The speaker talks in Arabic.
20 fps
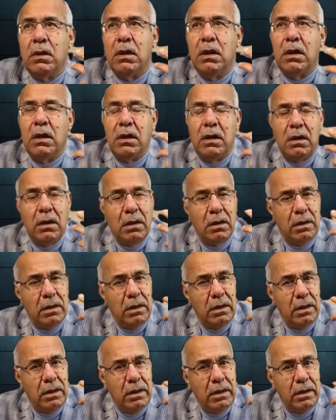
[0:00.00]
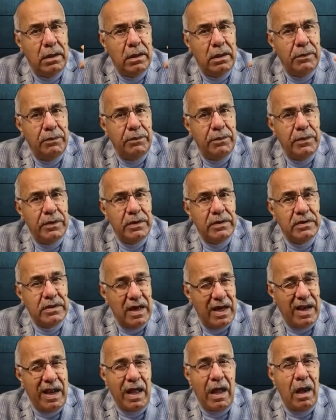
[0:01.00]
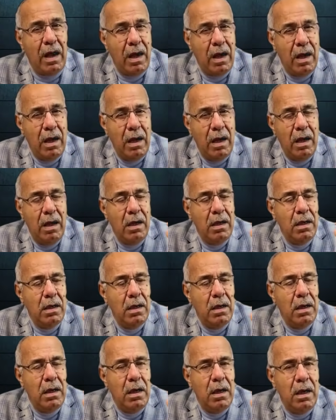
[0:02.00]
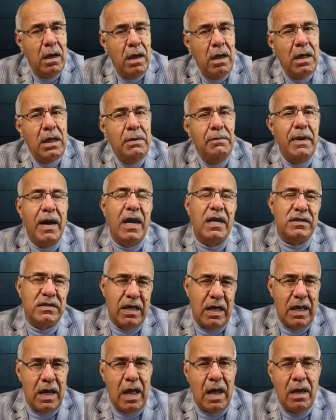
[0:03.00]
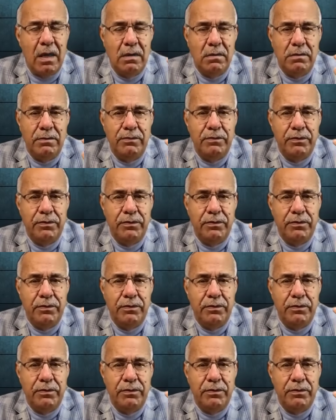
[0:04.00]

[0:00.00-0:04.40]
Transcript: آه آه زهره اللي مع زهره